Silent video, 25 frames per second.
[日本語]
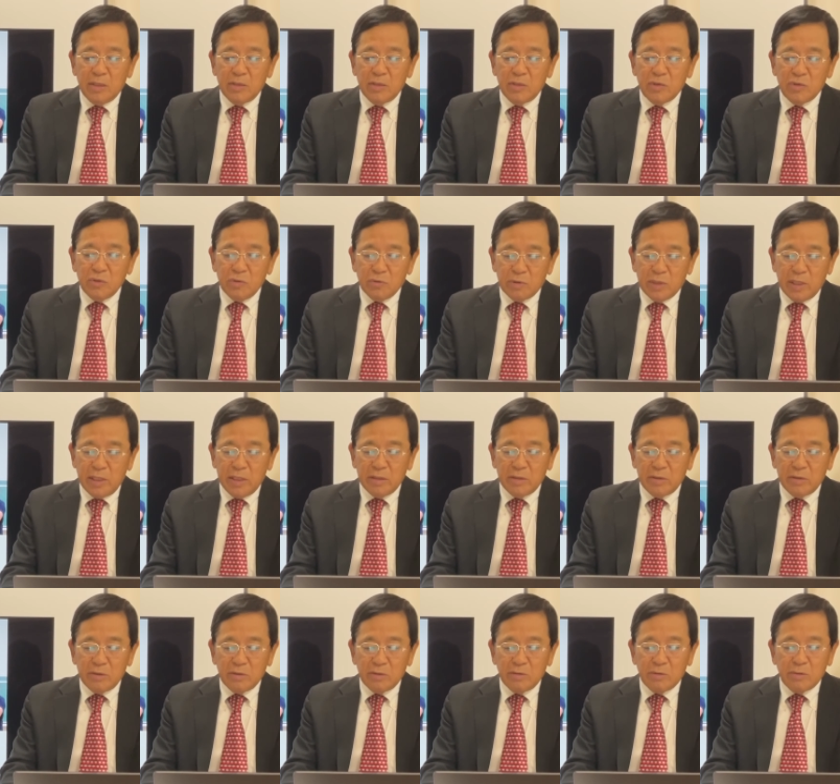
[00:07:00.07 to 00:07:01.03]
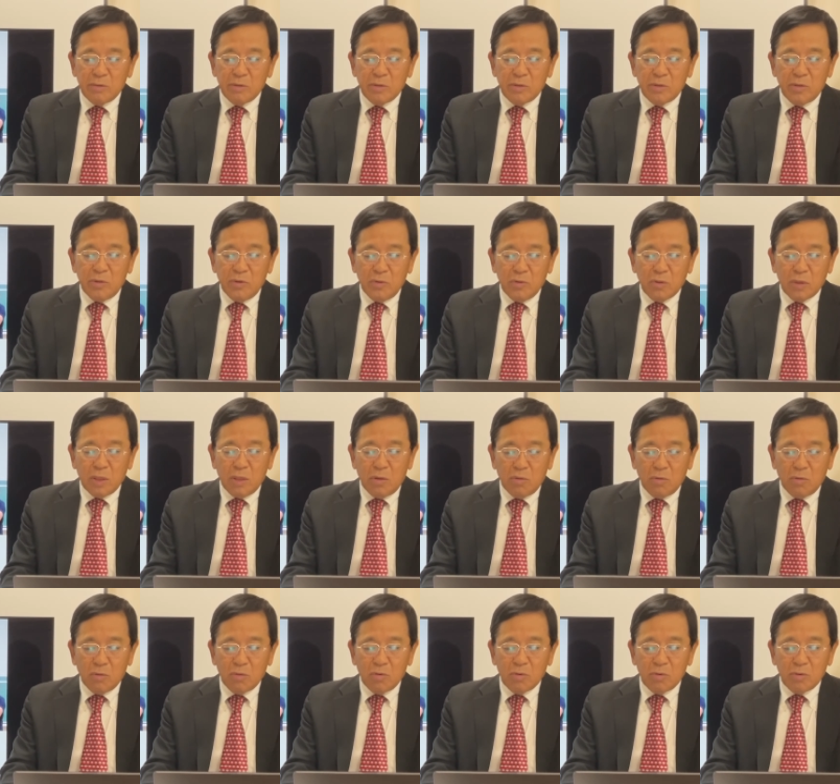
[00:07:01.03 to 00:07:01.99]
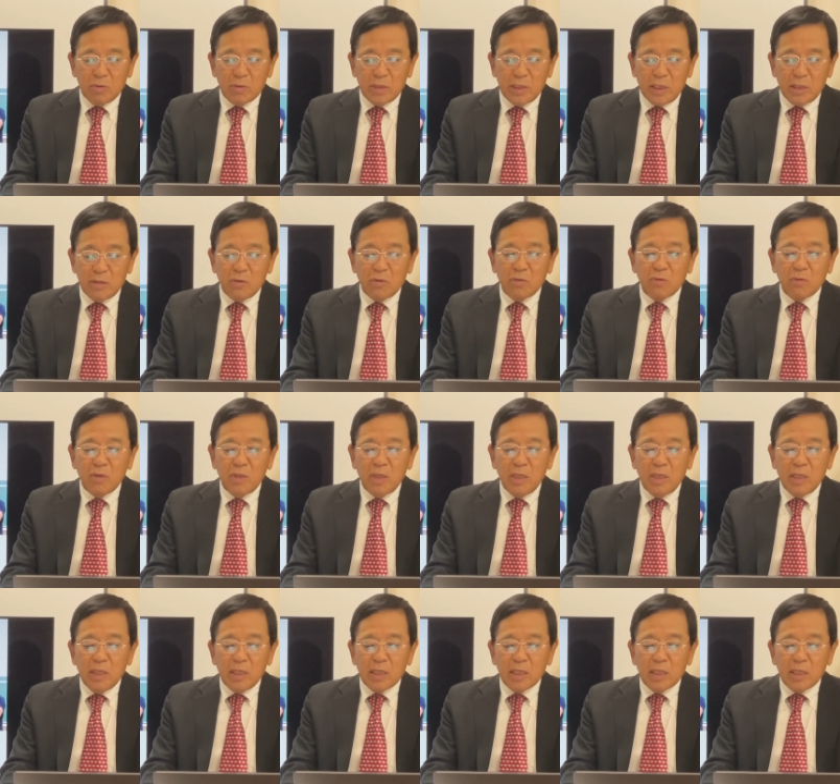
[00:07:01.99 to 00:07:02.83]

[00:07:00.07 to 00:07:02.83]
事業研究評価法など